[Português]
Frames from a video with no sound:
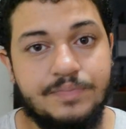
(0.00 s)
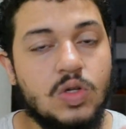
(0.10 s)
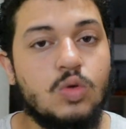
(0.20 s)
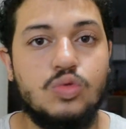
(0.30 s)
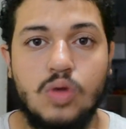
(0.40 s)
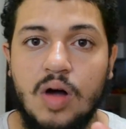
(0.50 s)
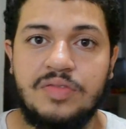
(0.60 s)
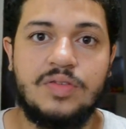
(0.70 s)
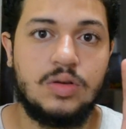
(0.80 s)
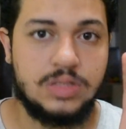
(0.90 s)
com
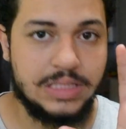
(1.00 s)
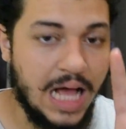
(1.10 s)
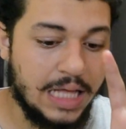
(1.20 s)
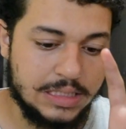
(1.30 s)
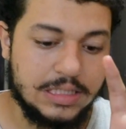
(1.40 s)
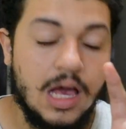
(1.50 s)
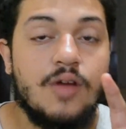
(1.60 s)
9 velocidades,